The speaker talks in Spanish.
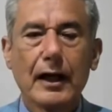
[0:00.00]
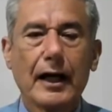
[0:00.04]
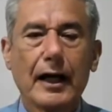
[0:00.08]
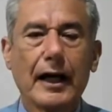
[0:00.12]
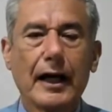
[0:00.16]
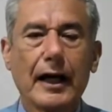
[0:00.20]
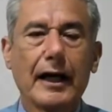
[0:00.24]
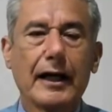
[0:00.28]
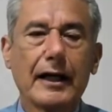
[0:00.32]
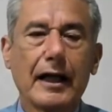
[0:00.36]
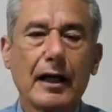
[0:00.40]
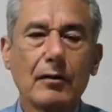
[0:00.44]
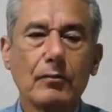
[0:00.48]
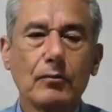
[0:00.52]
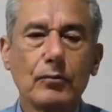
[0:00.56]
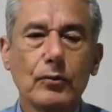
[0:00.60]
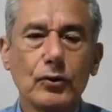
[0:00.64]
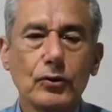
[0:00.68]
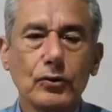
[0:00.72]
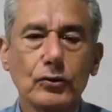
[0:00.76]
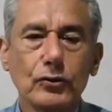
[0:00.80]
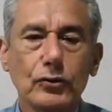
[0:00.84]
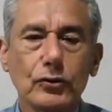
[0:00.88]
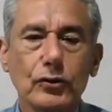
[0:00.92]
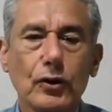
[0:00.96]
en el
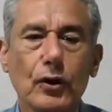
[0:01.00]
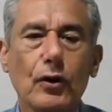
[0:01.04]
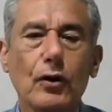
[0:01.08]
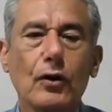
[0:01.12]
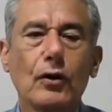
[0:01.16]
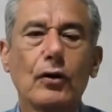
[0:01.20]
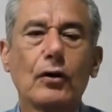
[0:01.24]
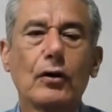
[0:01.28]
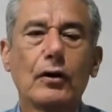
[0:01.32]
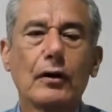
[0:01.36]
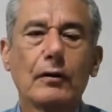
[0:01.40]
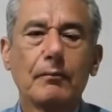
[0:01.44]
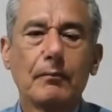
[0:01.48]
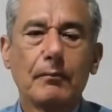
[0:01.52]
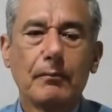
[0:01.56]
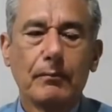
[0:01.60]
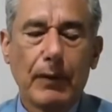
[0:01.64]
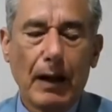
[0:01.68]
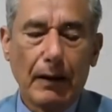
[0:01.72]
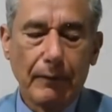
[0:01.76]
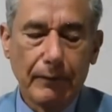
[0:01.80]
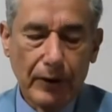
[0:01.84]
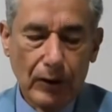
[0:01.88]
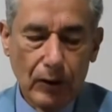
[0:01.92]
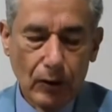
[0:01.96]
mundo
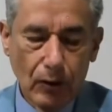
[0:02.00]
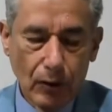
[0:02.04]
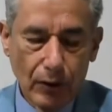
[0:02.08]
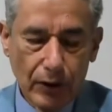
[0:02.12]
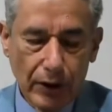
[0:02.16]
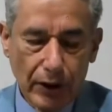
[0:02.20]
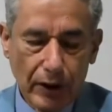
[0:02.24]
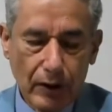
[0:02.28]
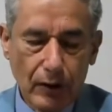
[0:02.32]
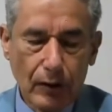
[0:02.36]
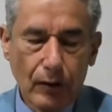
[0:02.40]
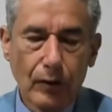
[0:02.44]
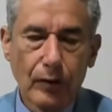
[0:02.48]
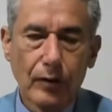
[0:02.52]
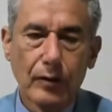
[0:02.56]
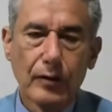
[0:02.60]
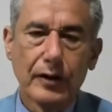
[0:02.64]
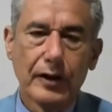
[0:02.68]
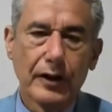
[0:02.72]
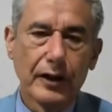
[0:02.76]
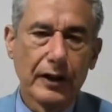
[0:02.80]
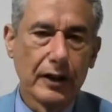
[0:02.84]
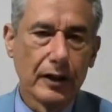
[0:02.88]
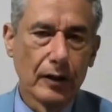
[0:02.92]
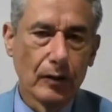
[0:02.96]
babilónico
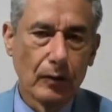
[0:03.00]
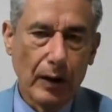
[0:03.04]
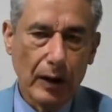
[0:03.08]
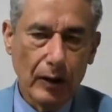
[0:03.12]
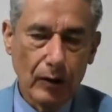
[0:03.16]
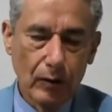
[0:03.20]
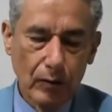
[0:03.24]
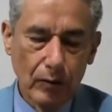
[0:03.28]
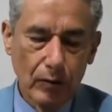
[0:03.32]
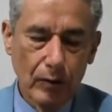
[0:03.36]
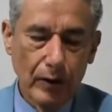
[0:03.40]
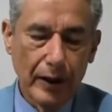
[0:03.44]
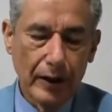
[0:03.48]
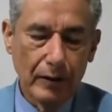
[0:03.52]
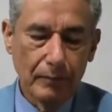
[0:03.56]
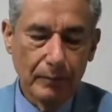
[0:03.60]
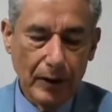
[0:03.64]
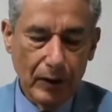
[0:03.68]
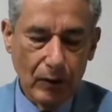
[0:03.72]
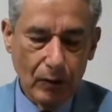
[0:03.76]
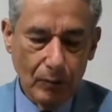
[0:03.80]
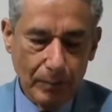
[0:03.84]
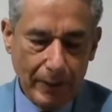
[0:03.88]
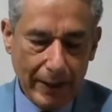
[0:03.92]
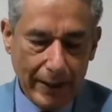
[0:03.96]
y luego el
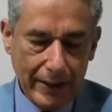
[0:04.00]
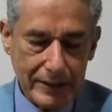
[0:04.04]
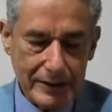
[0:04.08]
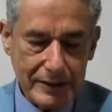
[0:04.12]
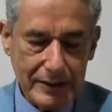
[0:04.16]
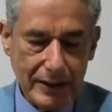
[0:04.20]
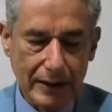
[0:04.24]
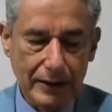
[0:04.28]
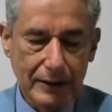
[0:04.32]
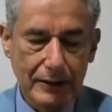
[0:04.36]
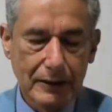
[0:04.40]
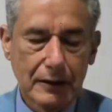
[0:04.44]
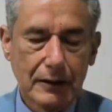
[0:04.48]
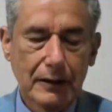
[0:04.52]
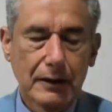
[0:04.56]
medo-persa.